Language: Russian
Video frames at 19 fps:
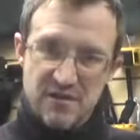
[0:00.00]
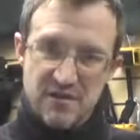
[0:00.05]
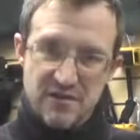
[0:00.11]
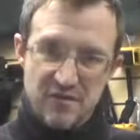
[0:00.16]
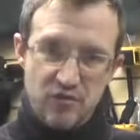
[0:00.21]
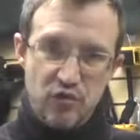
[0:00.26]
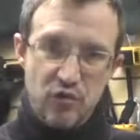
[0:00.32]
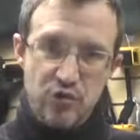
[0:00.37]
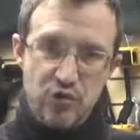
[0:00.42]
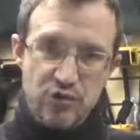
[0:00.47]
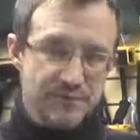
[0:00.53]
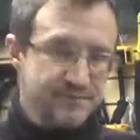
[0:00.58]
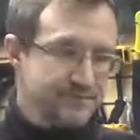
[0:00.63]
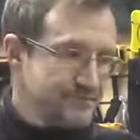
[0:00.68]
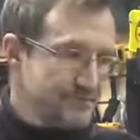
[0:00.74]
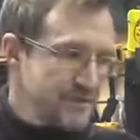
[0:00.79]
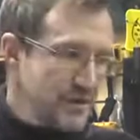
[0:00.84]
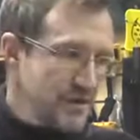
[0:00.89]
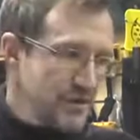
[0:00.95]
в воду.
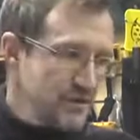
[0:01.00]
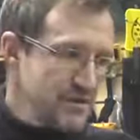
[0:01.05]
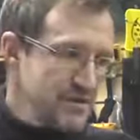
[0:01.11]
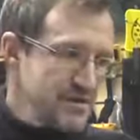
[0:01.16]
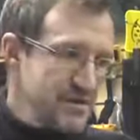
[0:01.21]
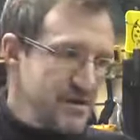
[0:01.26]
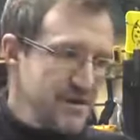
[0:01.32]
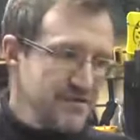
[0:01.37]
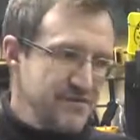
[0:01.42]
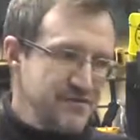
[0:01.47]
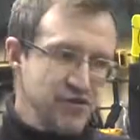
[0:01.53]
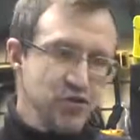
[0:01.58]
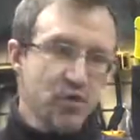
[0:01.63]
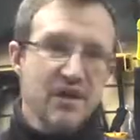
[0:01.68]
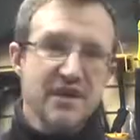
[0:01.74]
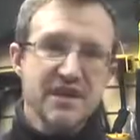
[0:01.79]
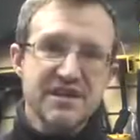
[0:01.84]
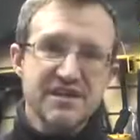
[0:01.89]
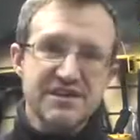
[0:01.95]
То есть
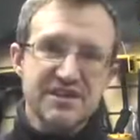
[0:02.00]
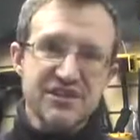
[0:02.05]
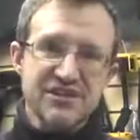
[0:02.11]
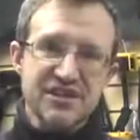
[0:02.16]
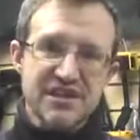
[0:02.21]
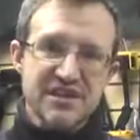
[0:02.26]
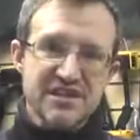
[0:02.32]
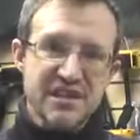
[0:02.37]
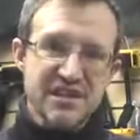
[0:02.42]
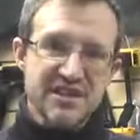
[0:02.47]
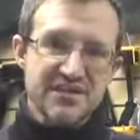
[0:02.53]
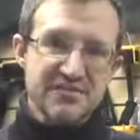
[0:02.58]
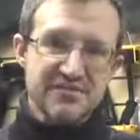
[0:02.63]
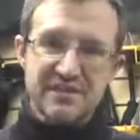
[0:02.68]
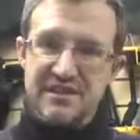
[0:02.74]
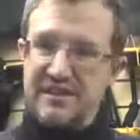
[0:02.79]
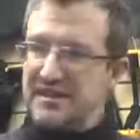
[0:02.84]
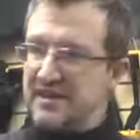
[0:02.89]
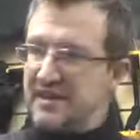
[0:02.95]
все
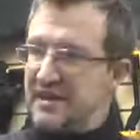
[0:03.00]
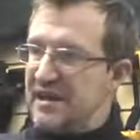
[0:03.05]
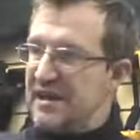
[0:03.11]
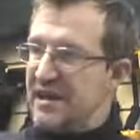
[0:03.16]
гидроизолировано.